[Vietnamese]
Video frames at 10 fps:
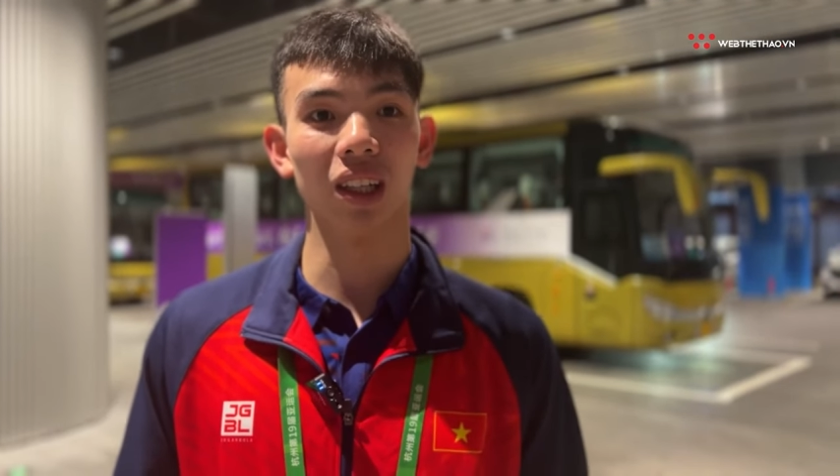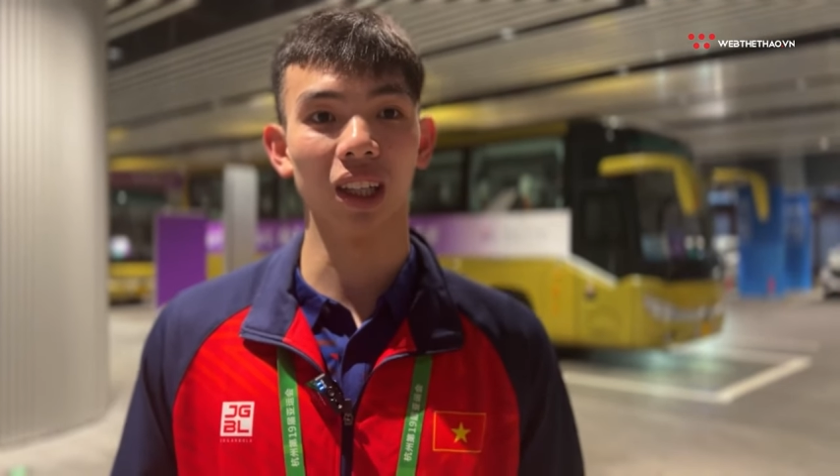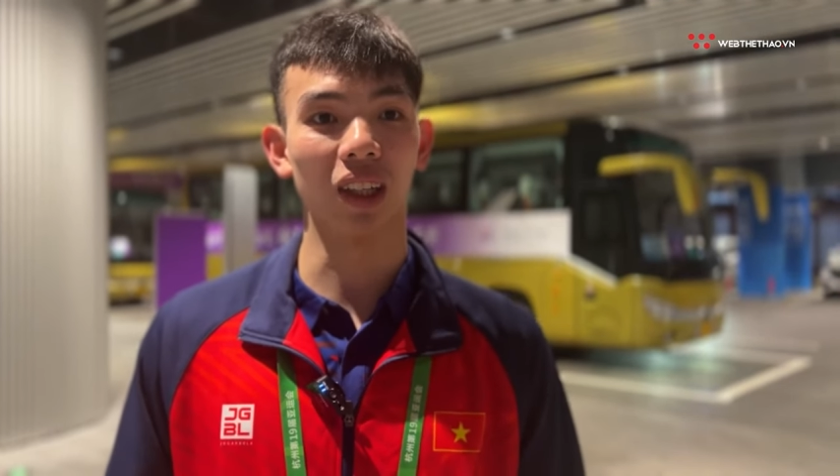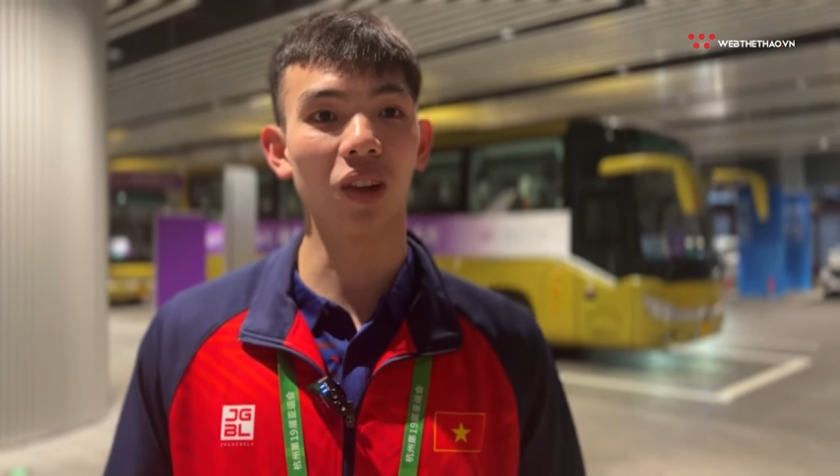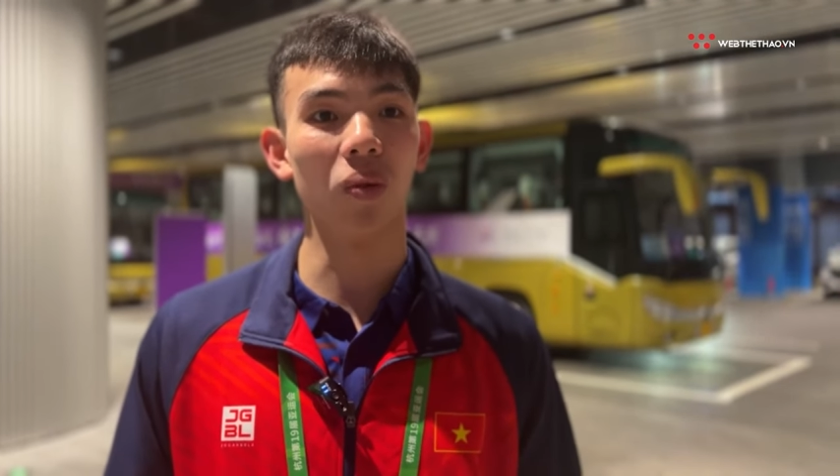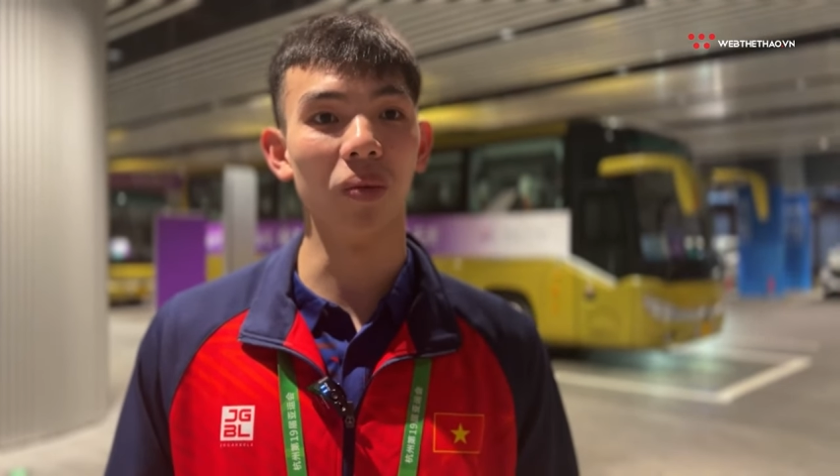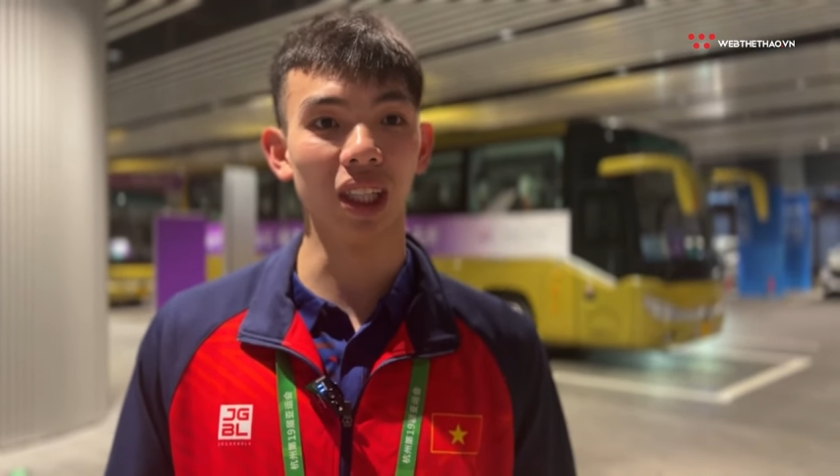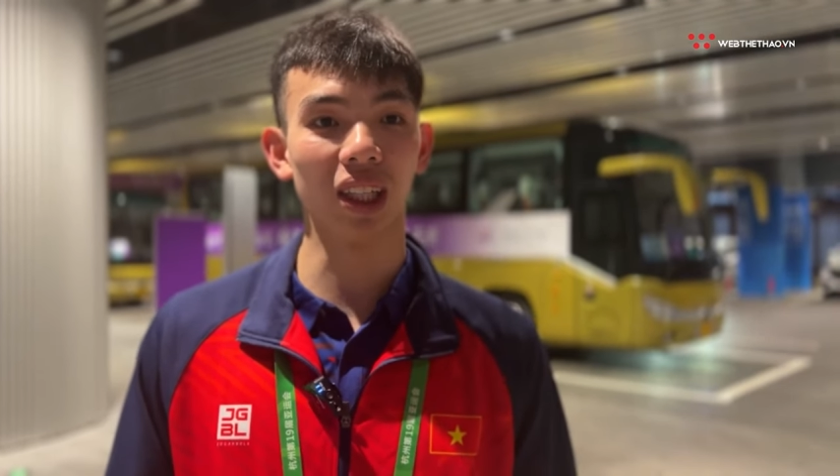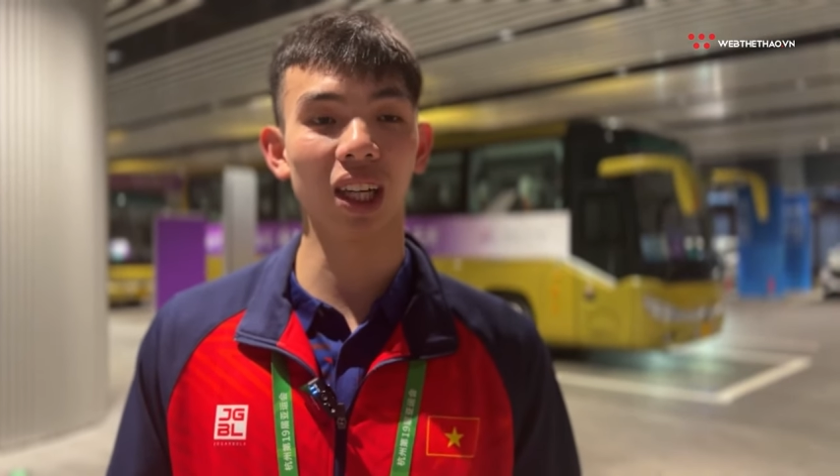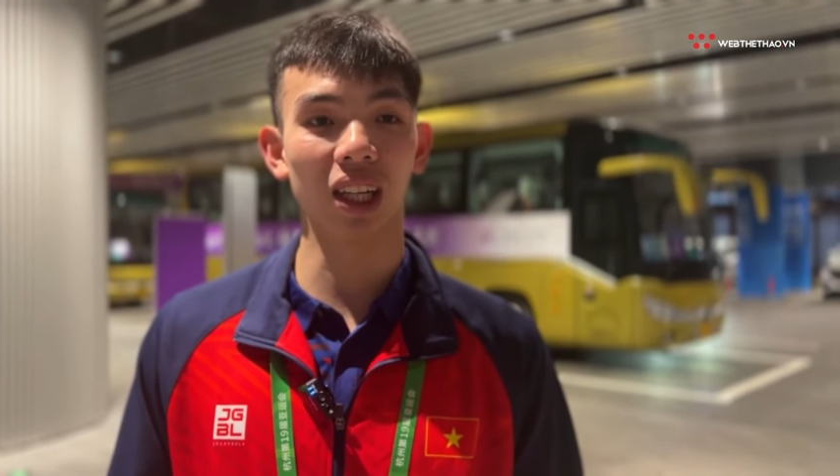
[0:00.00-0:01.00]
thành tích của mình
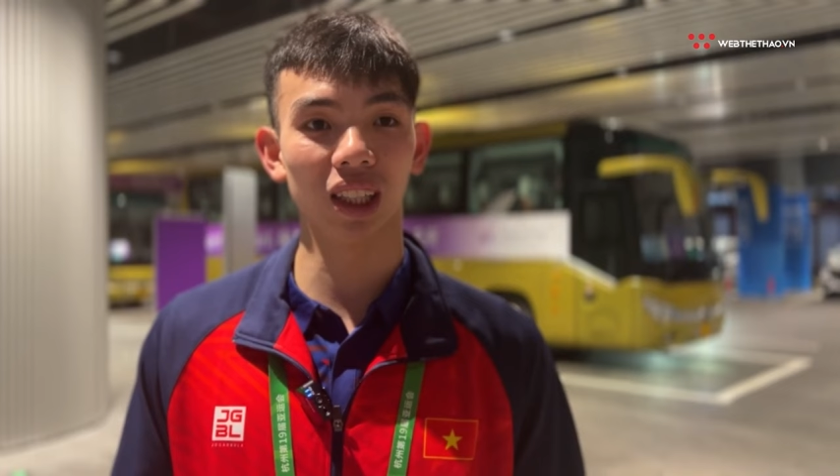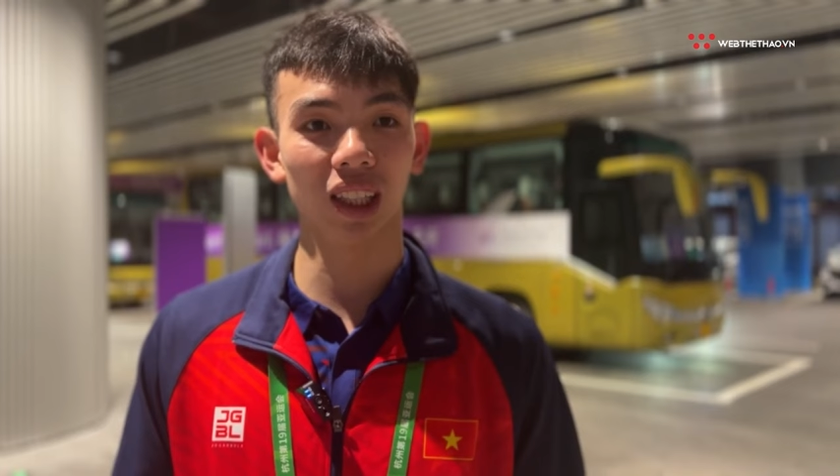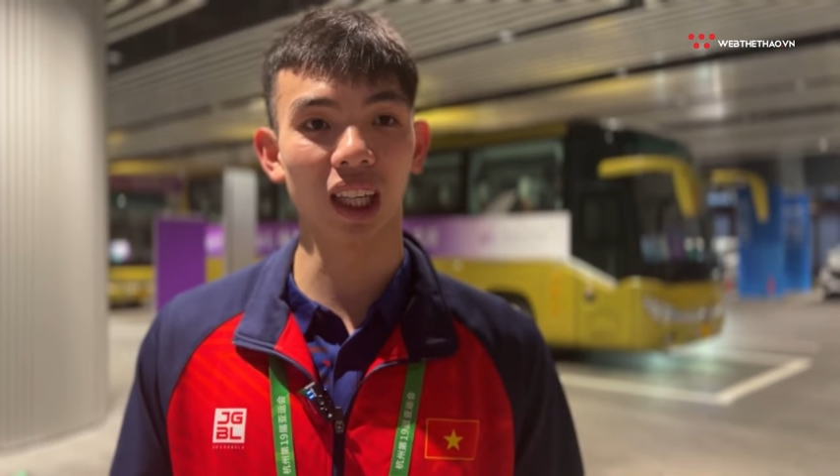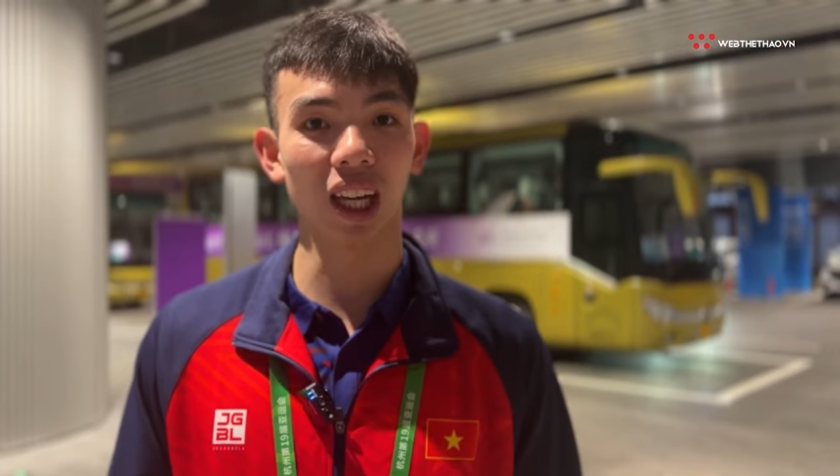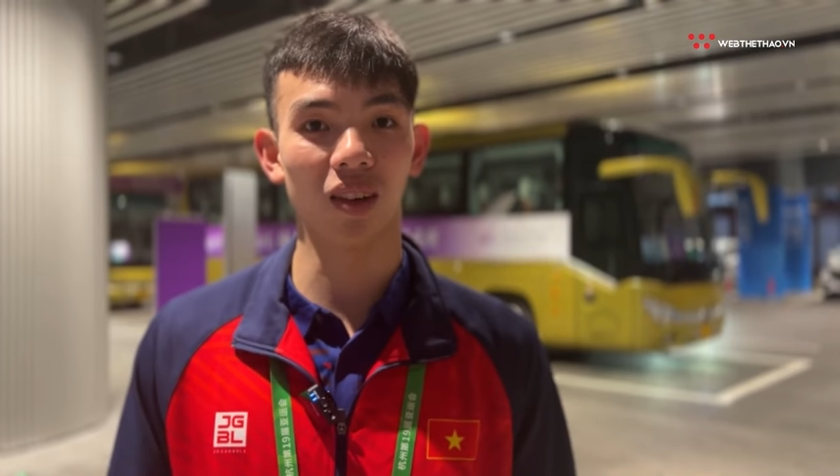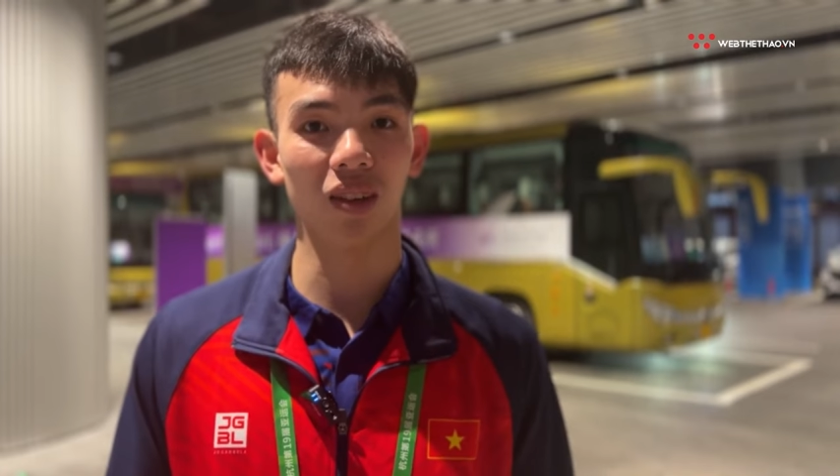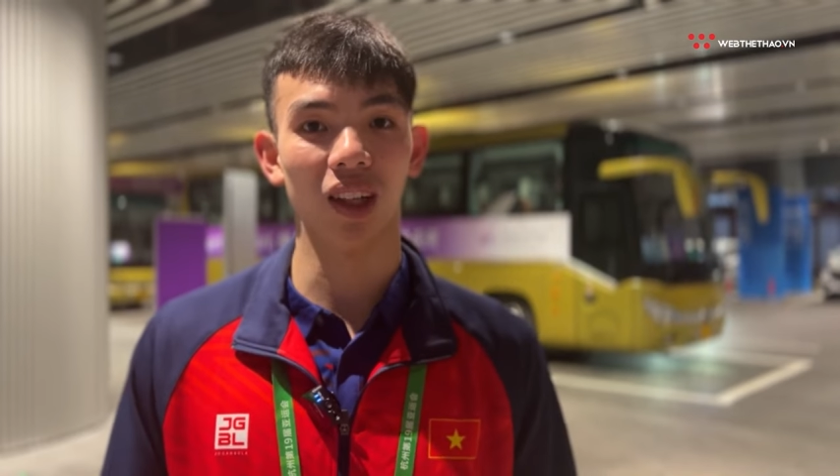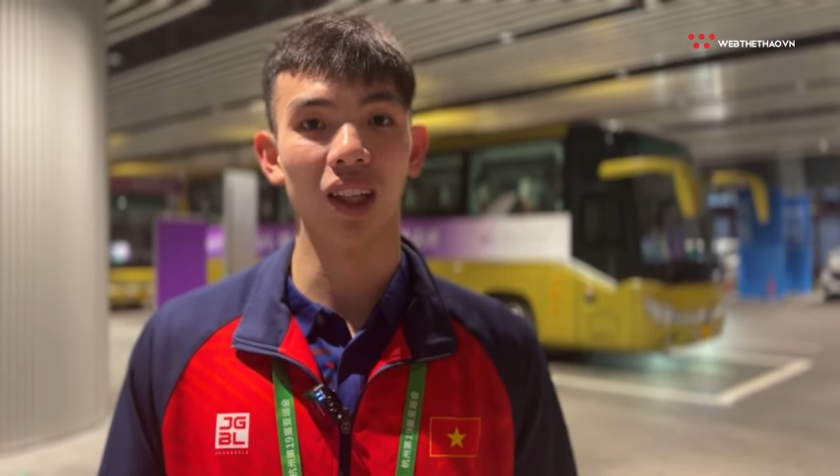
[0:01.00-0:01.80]
như như thế nào